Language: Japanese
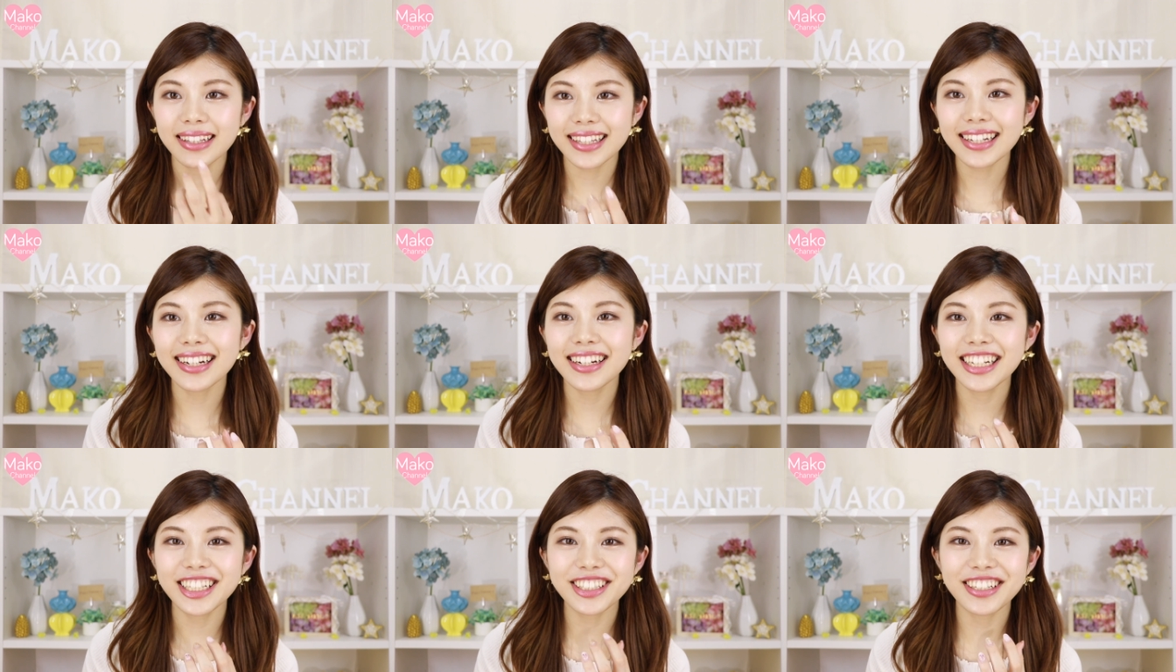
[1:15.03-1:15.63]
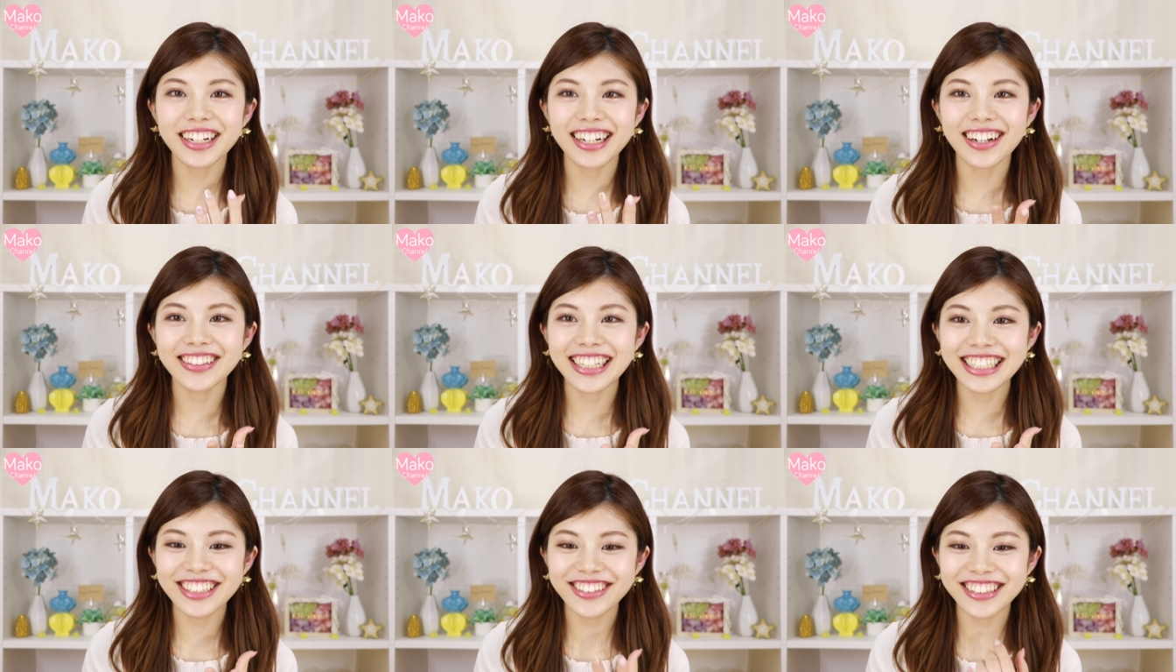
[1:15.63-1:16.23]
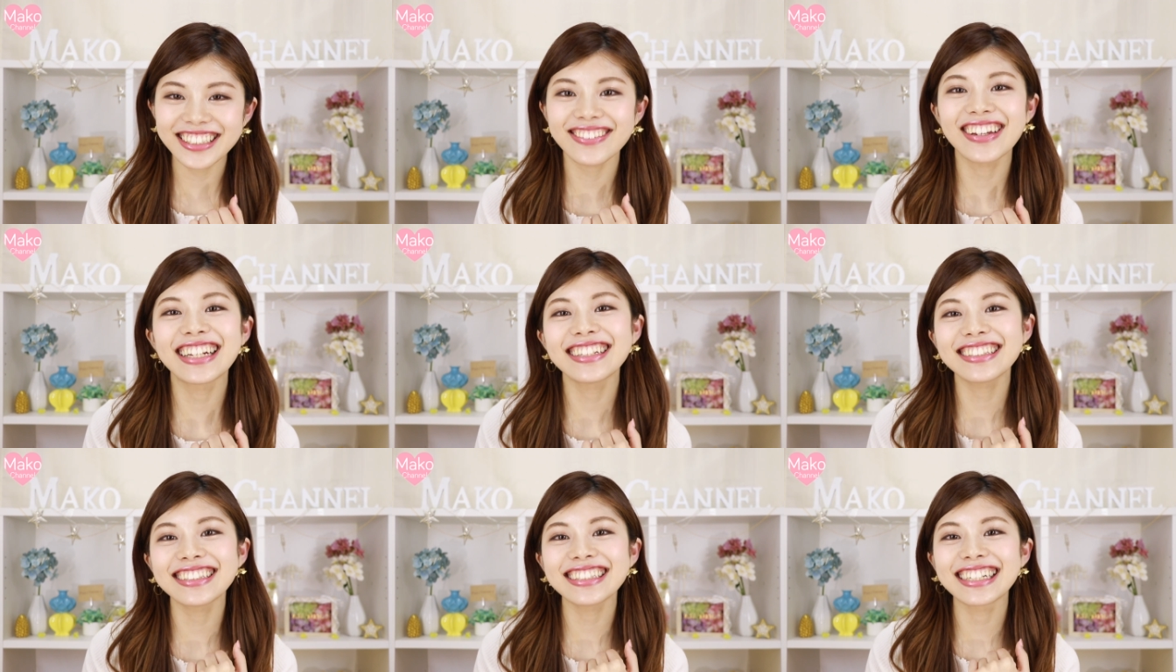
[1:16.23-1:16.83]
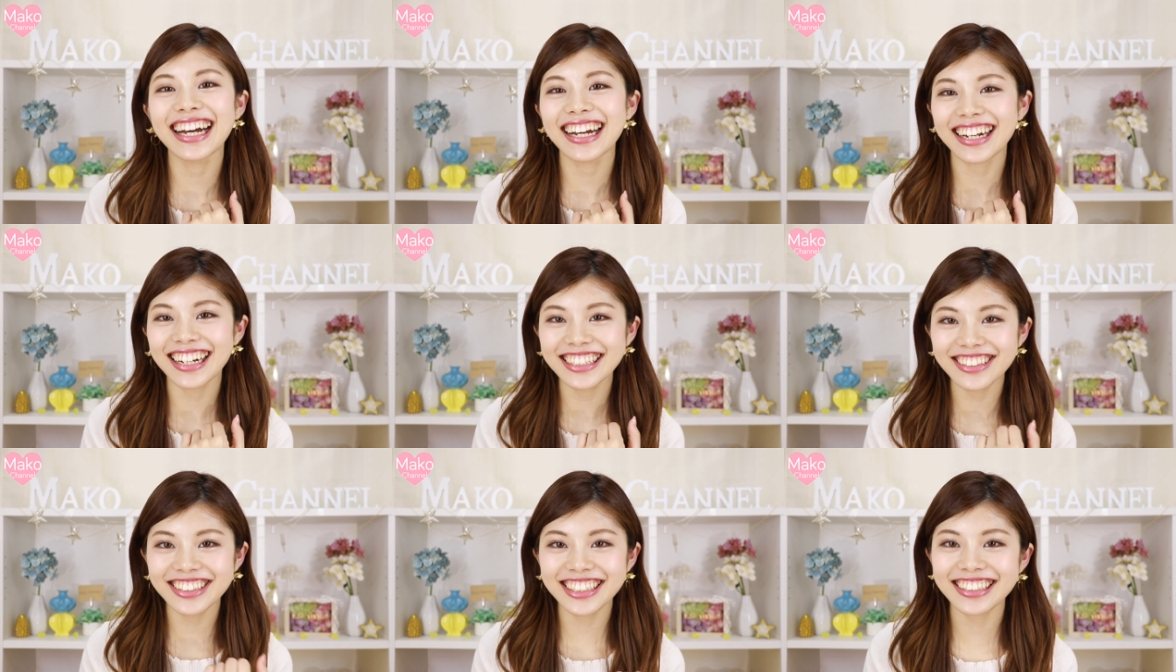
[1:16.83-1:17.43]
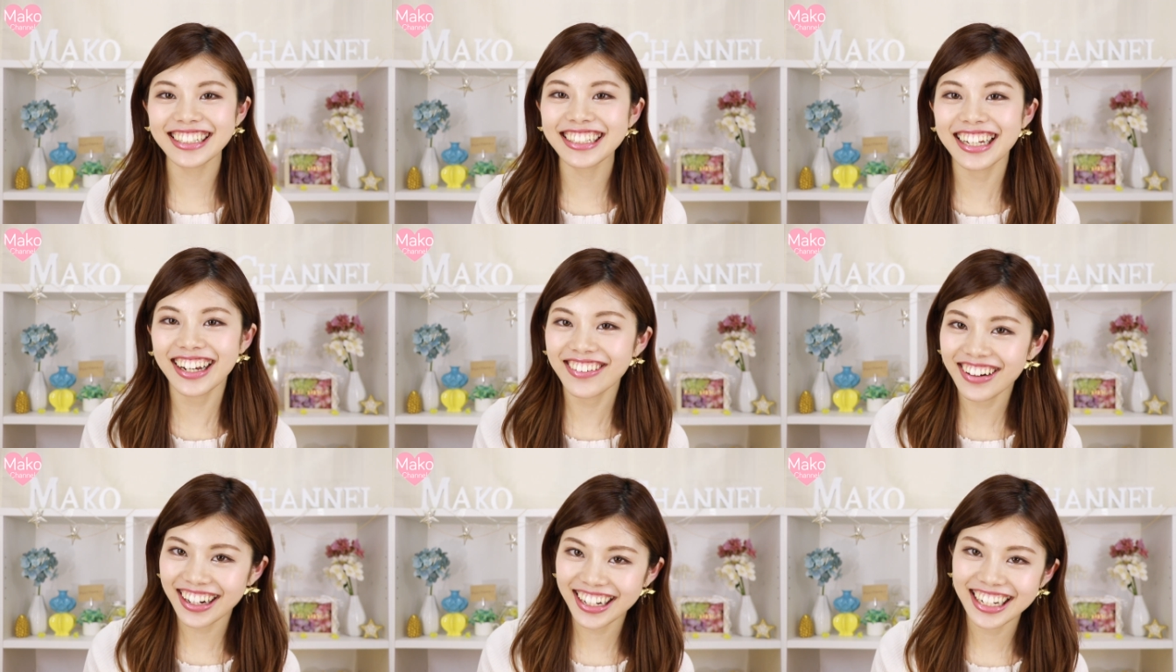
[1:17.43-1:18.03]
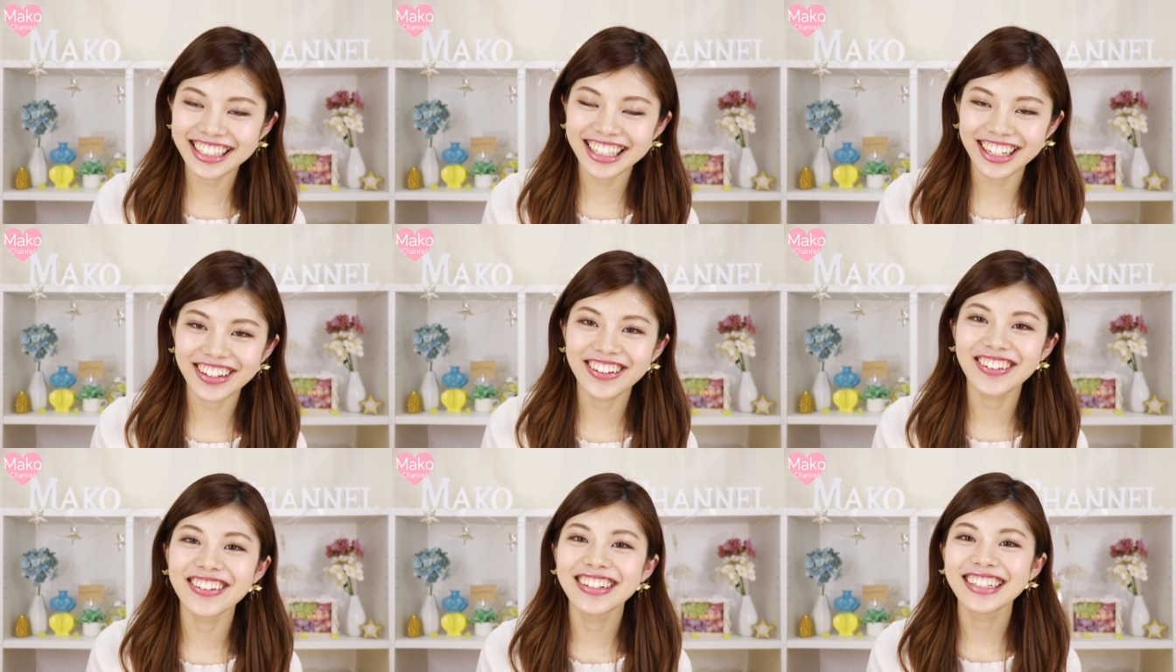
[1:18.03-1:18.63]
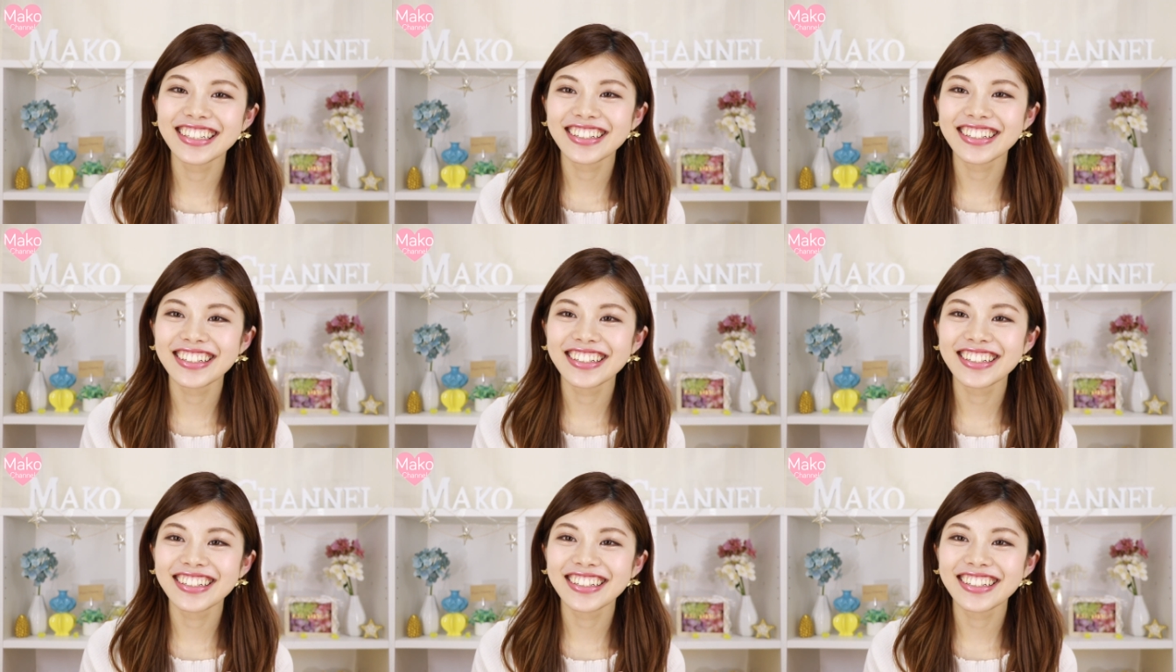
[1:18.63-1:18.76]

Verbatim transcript: ただねちょっとなんか私の唇が乾燥しすぎなんかわかるんですけど